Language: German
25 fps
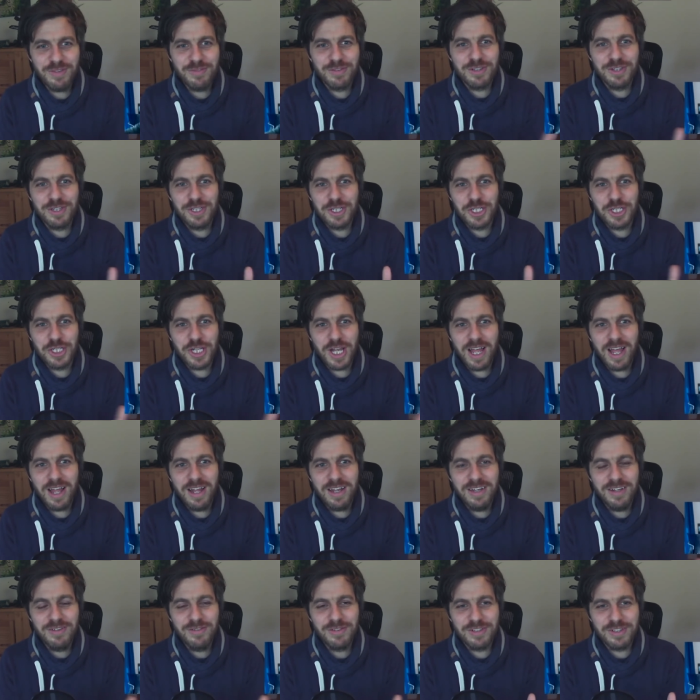wir sind die
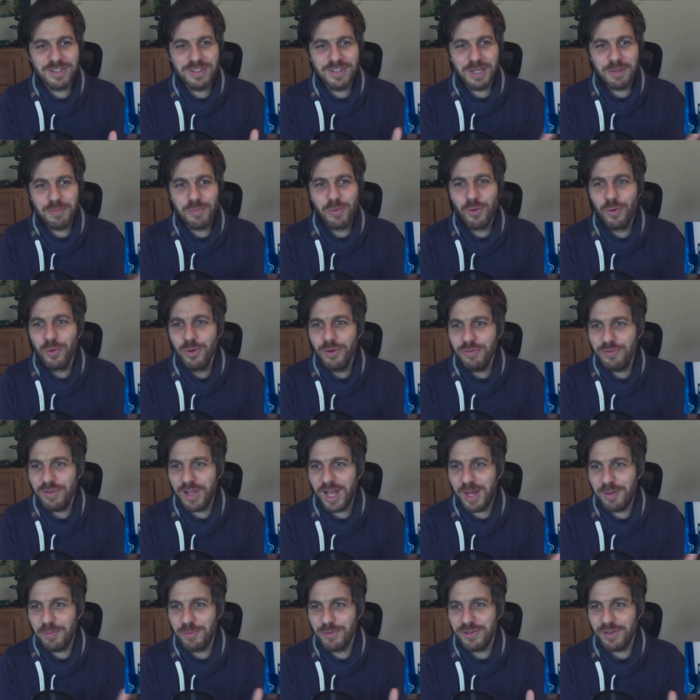Sterne, wir sind der Mond, wir
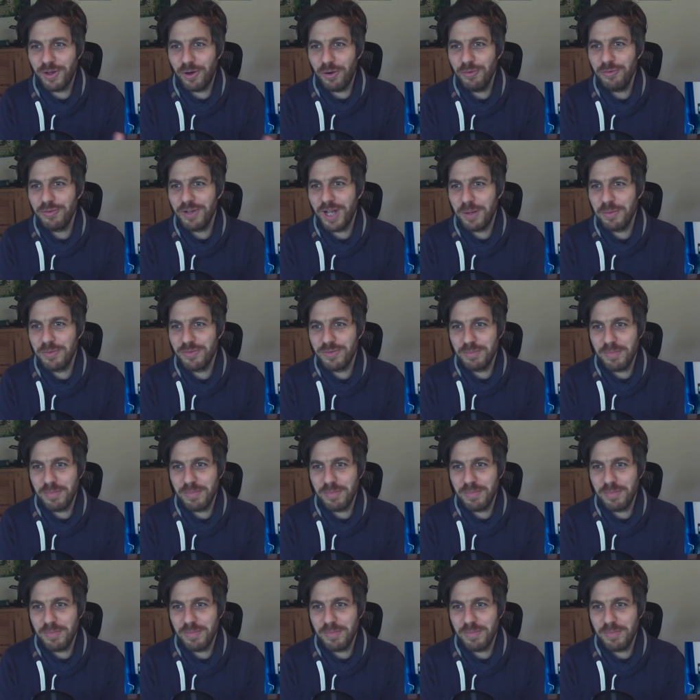haben unsere Aufgabe,